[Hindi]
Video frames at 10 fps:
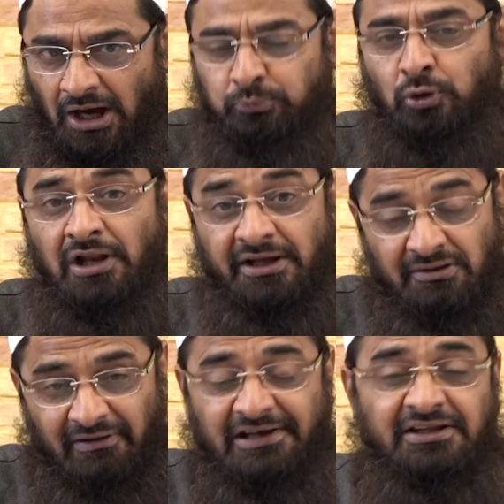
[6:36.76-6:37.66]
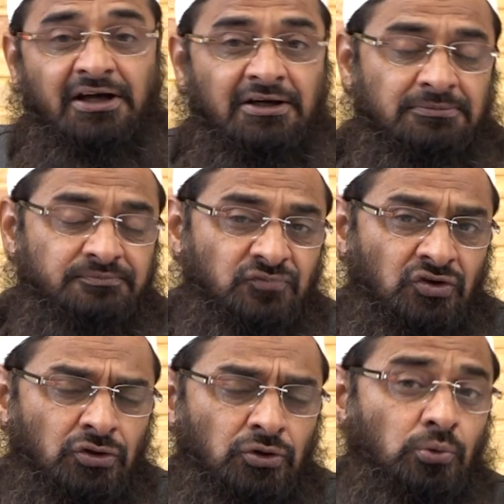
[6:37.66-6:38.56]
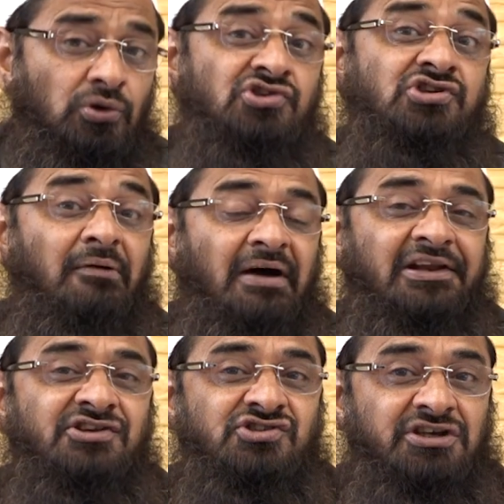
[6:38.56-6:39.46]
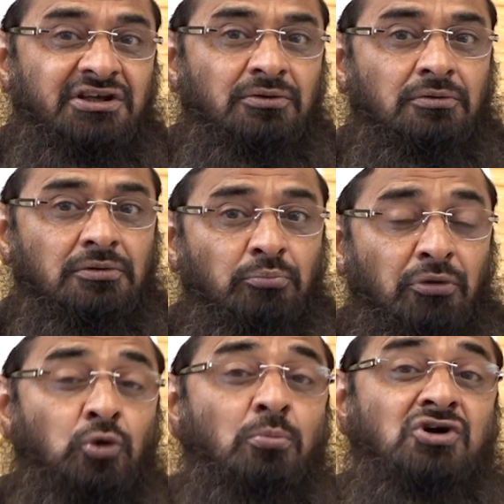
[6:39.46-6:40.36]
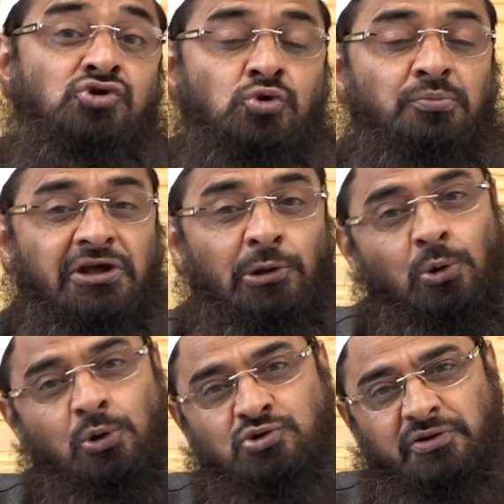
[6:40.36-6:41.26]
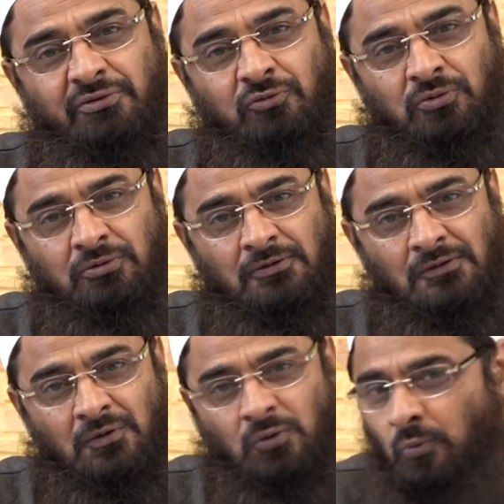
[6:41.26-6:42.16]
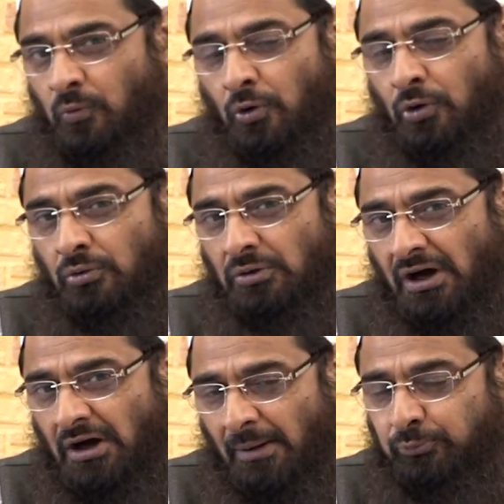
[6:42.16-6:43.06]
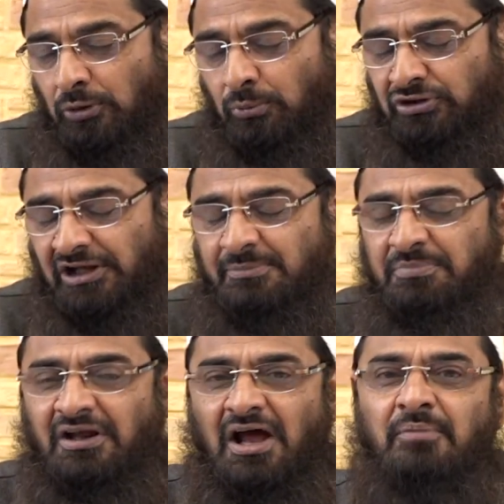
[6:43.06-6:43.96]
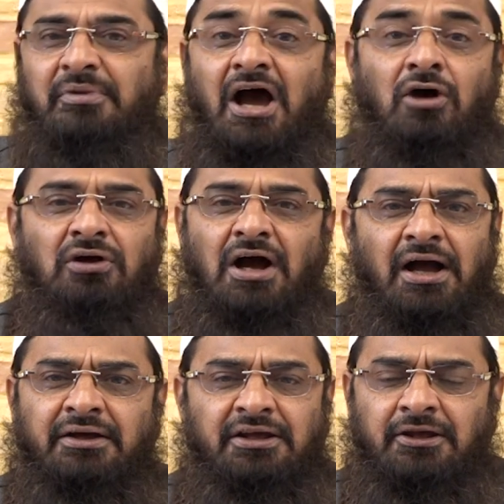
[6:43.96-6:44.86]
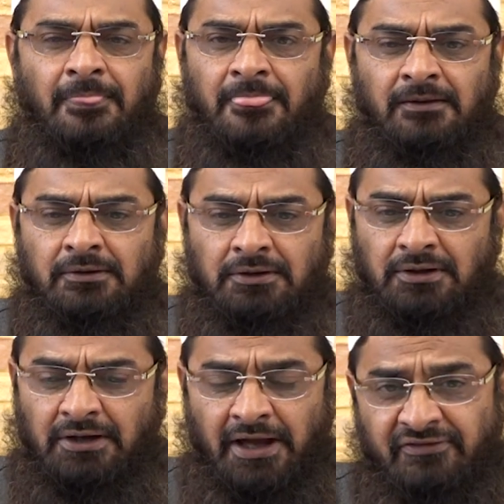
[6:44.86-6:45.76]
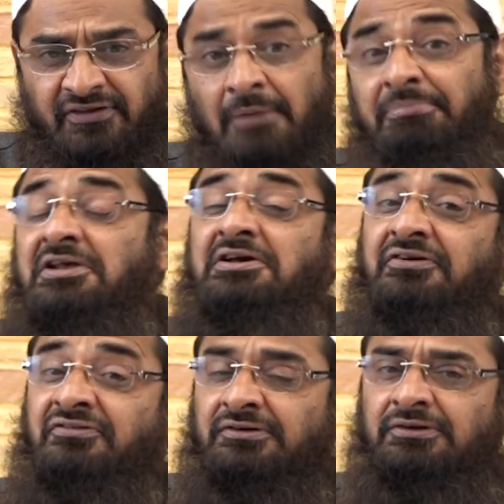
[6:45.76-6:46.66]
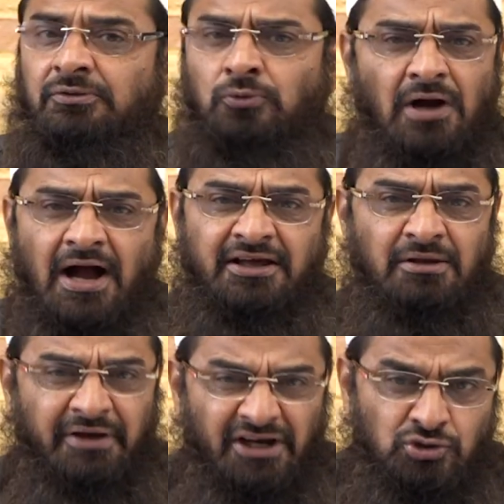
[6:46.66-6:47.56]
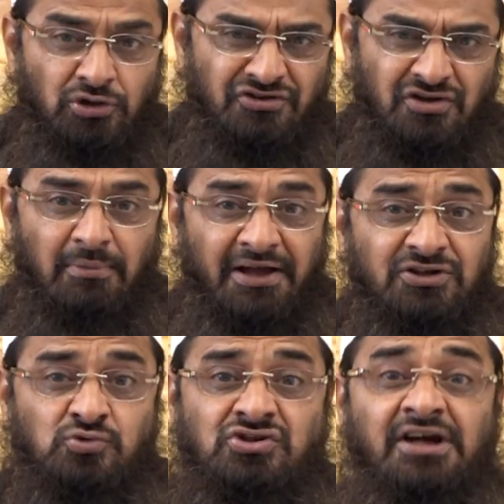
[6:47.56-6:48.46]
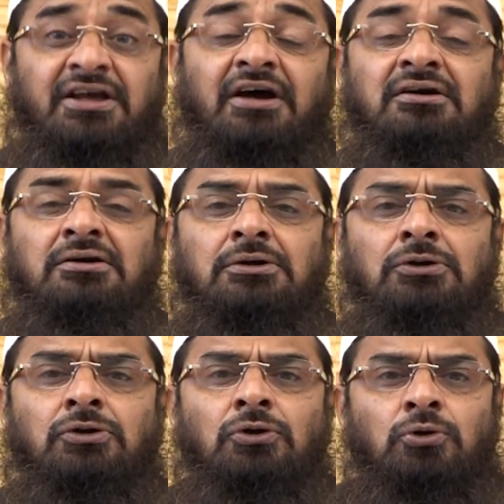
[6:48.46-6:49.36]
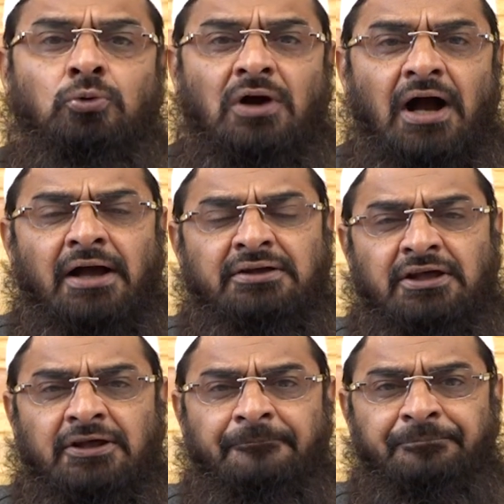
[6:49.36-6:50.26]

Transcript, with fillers: अब्दुल्ला की वालदा का तो इस हवाले से बनु मखजूम के लोग जो है वो वो अब्दुल मुत्तलिब के राह में आए और कहा कि ऐसे आप नहीं कर सकते तो कहा कि मैंने जो नज़र मानी उसका क्या तो कहा कि